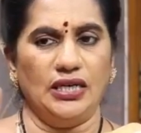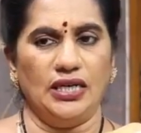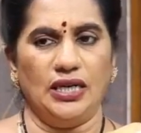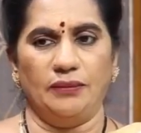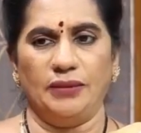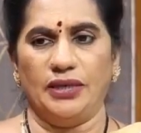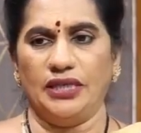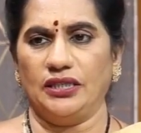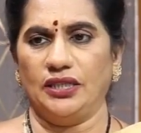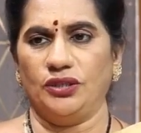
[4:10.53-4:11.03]
నా
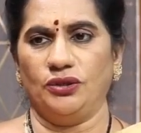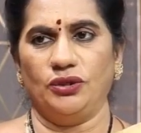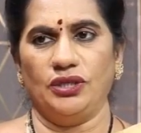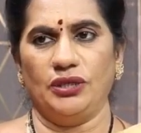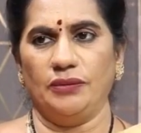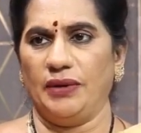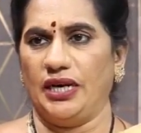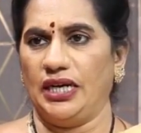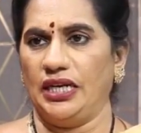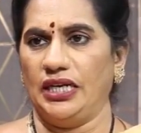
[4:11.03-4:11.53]

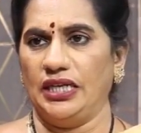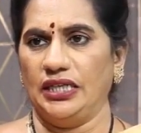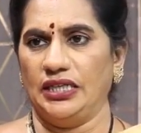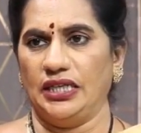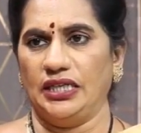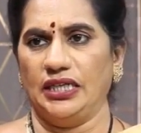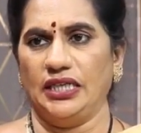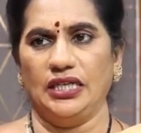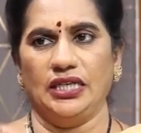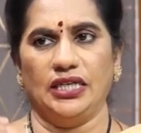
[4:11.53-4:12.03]
భర్తతోటి
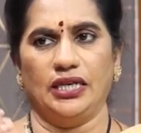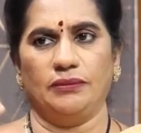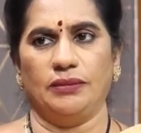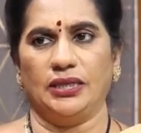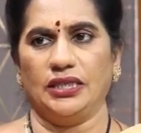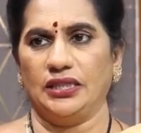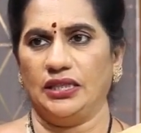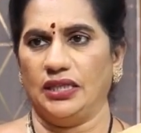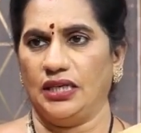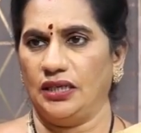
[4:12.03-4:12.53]
బాగాలేదండి నా
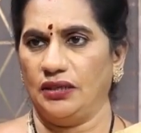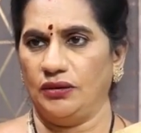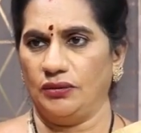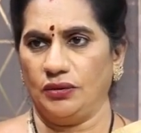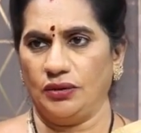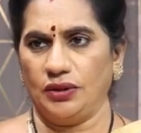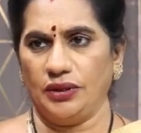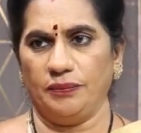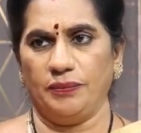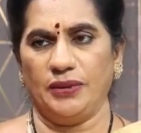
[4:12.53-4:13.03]
భర్త నన్ను
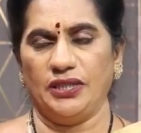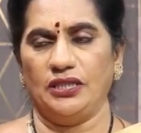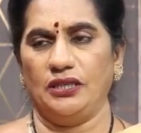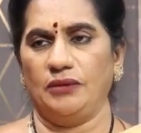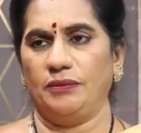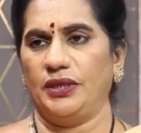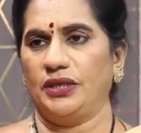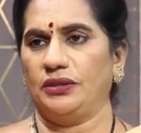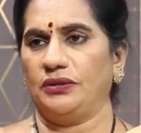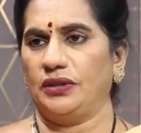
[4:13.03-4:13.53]

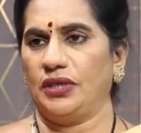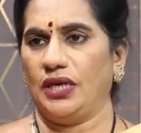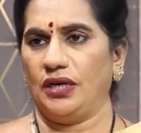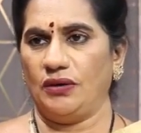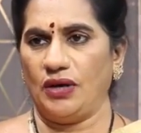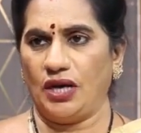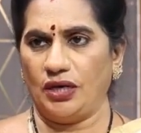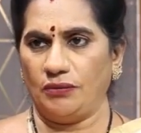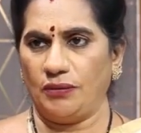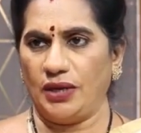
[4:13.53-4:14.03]
ఇబ్బందులు
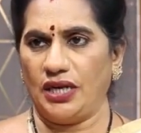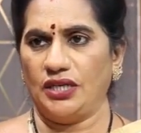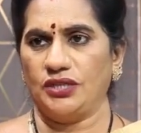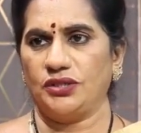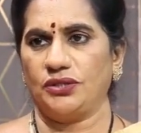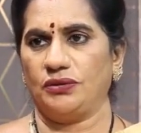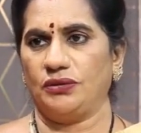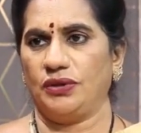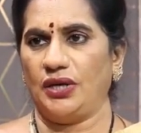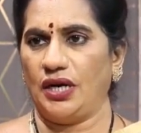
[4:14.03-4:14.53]
పెడుతున్నాడు
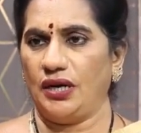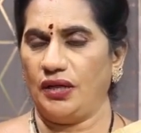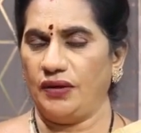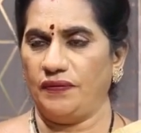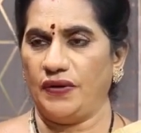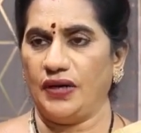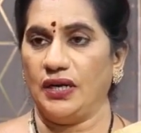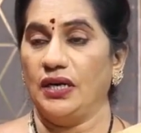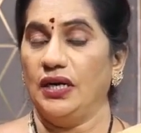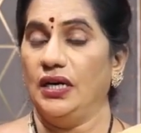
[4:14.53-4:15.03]
అనుమానిస్తున్నాడు
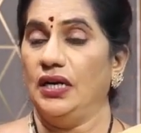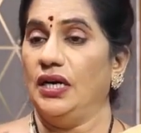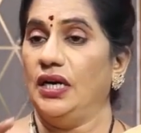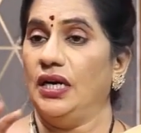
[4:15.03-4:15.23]
ఇవన్నీ